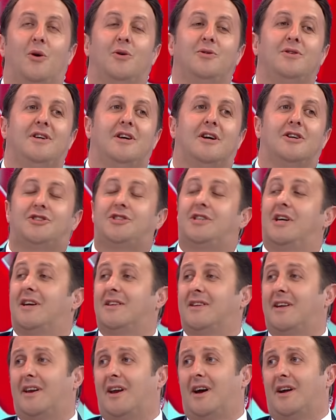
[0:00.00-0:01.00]
onu
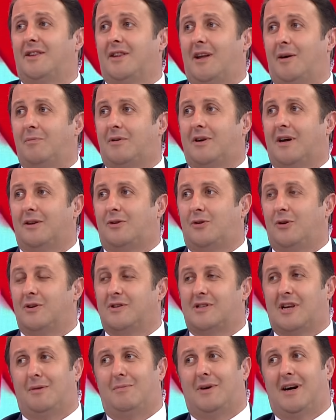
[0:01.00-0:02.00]
yaşayanlar anlam
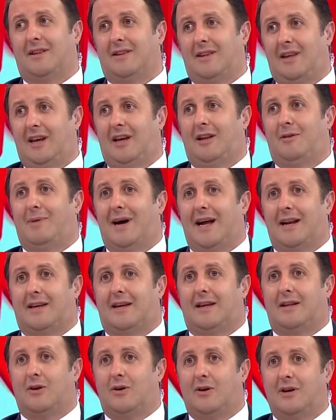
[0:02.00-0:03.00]
katıyor. Zaman değil
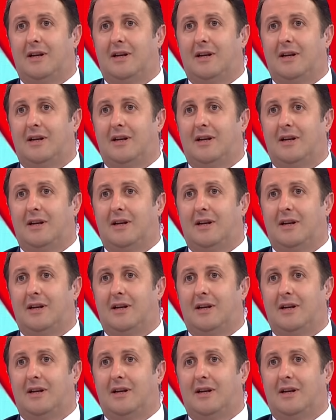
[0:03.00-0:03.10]
belki de